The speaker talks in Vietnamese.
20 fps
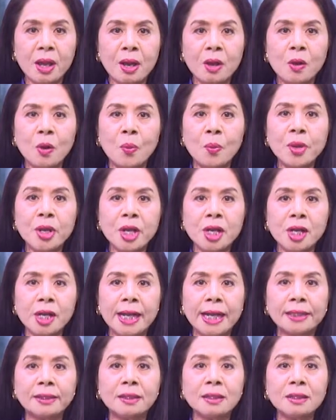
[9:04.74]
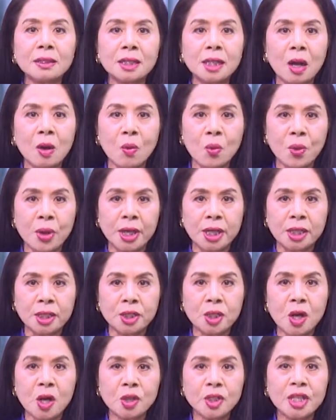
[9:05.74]
cũng như cách thức cầu nguyện
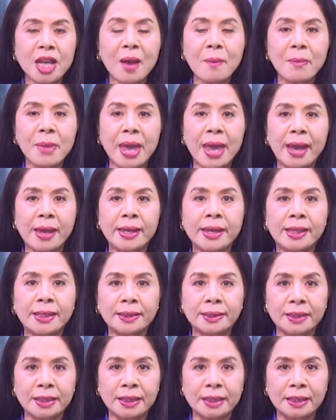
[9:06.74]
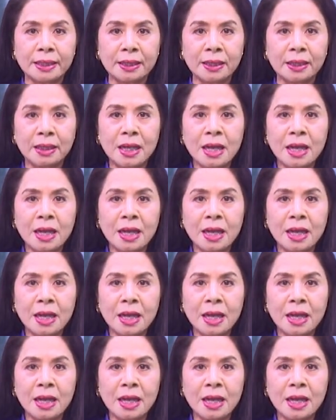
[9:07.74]
cho cha mẹ hiện tiền